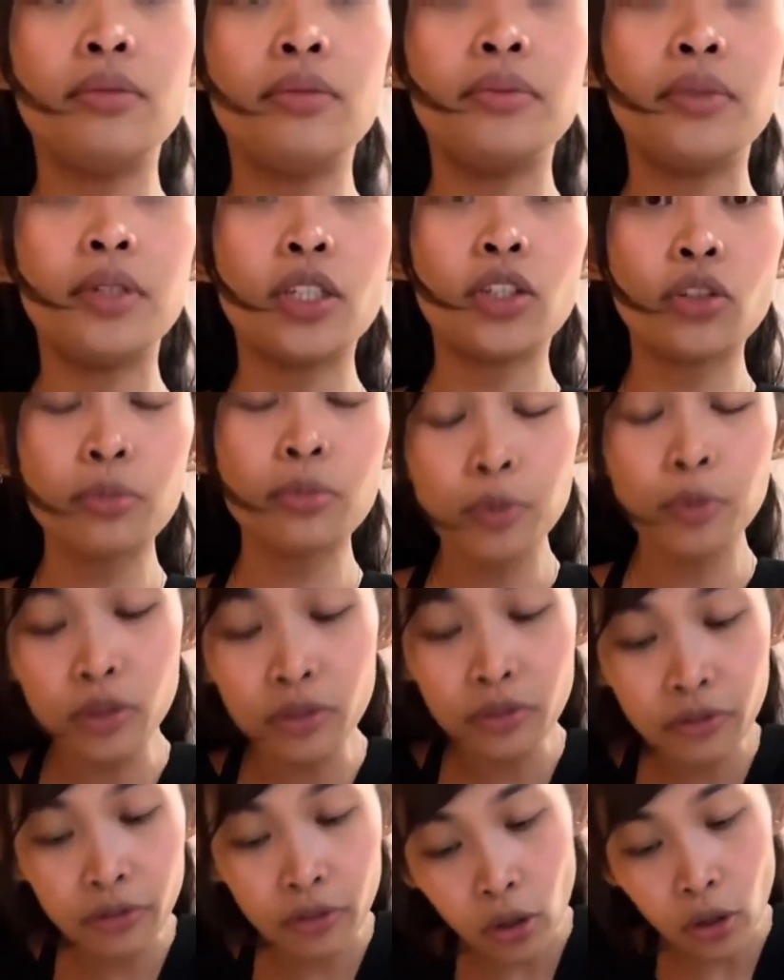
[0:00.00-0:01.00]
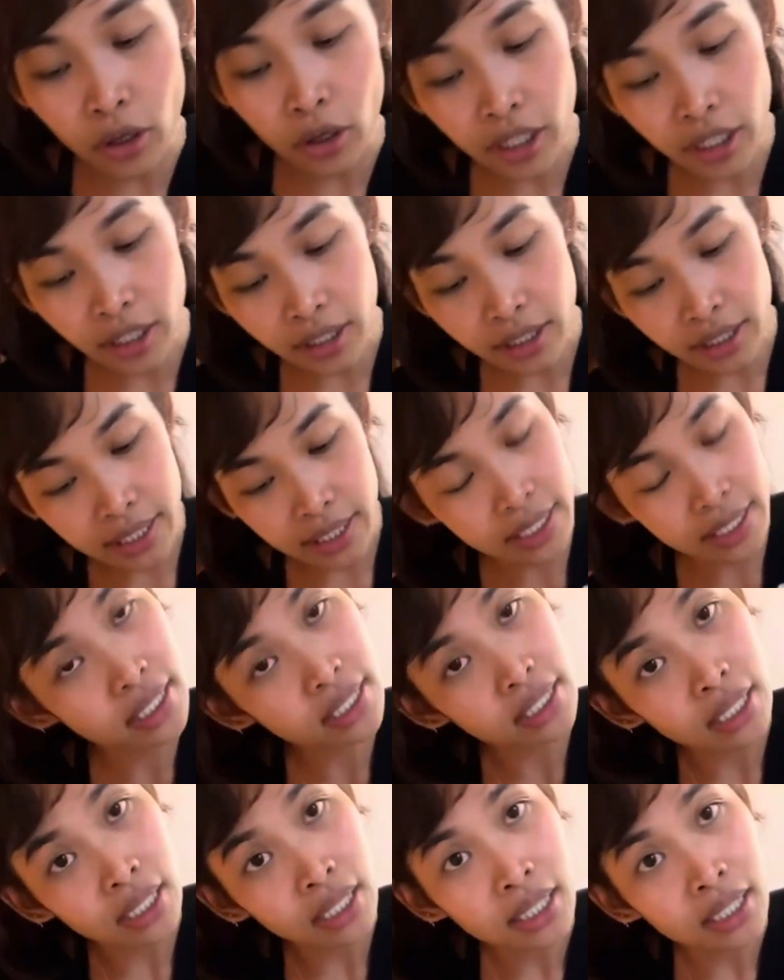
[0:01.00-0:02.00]
ito pong flour is
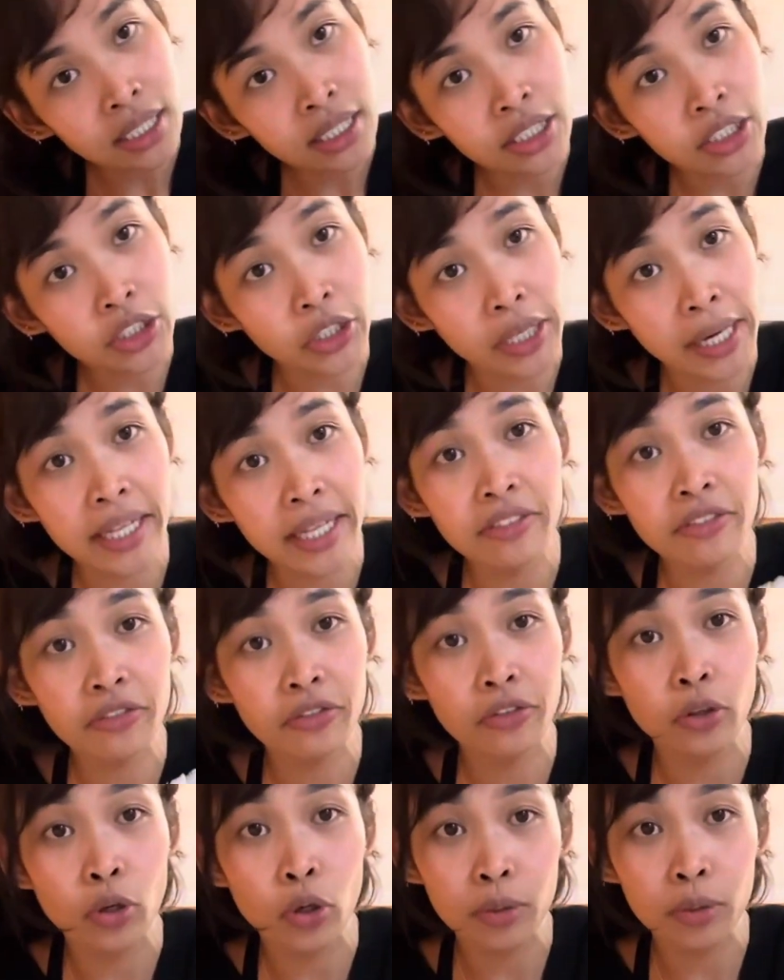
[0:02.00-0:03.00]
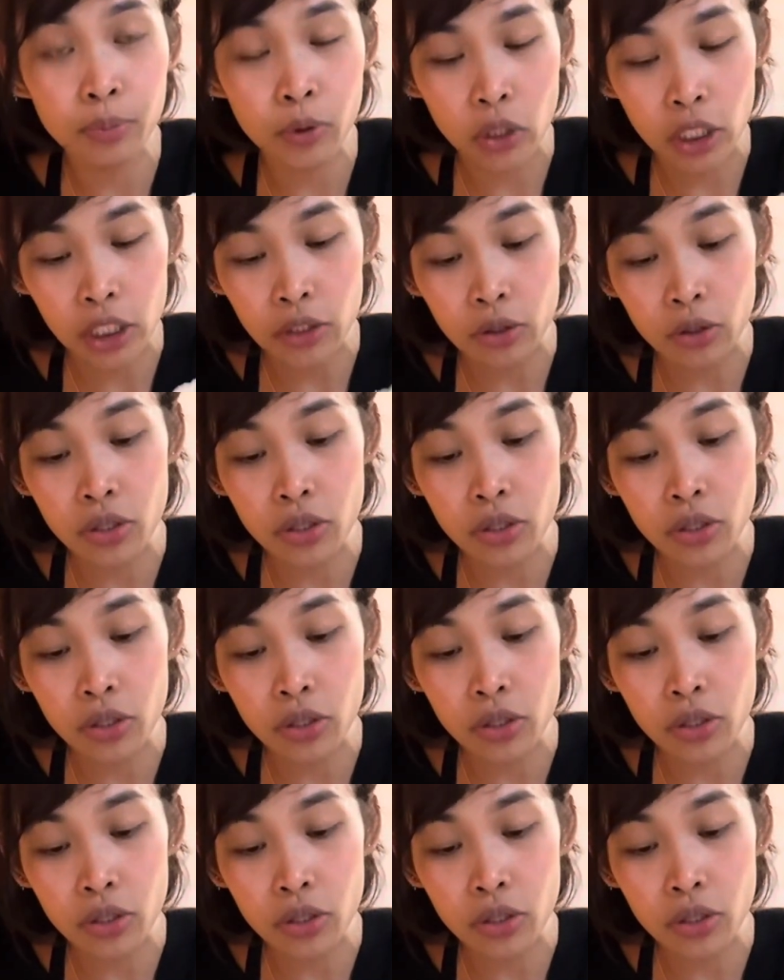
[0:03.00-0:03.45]
grain flour po ito,